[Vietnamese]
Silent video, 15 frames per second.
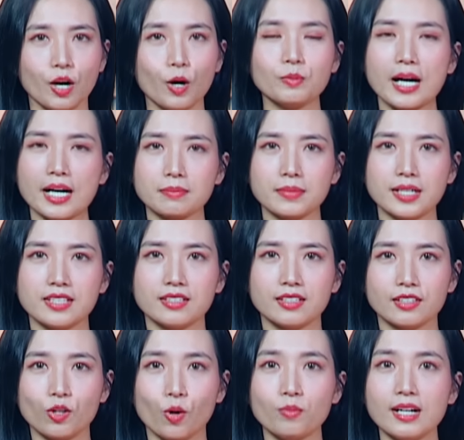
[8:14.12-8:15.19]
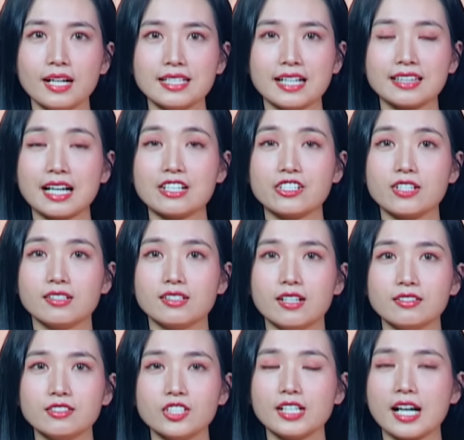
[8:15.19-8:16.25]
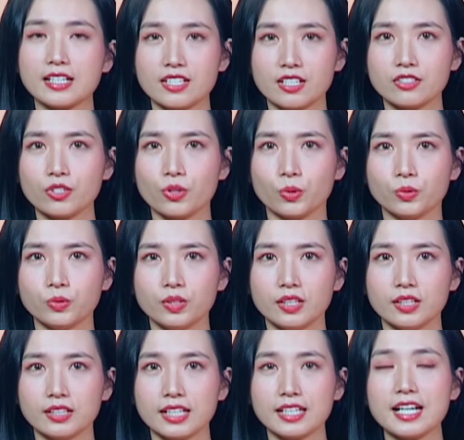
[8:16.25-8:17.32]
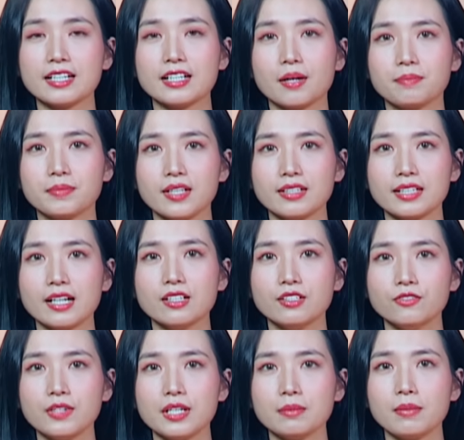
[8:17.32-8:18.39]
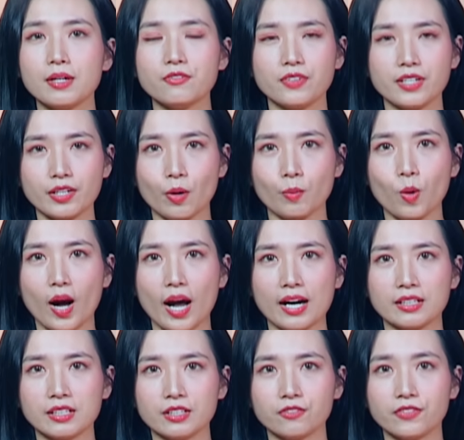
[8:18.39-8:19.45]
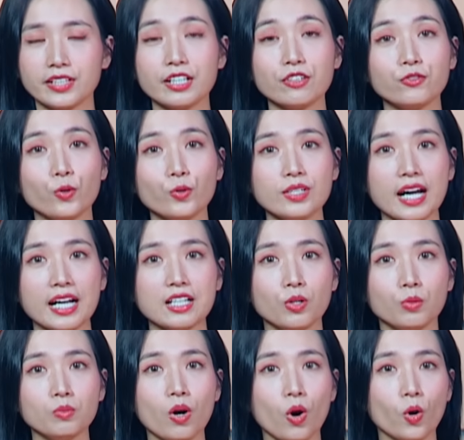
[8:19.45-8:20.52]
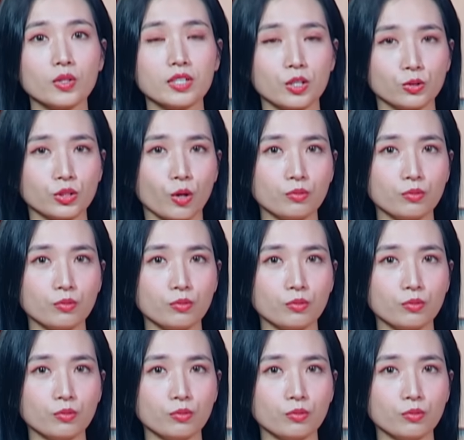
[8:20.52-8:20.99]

Ông Ahmed cũng là nhà tài trợ lớn cho đảng Dân Chủ khi đề cập tới các ứng viên bên phía Cộng Hòa, vị tỷ phú này ủng hộ cựu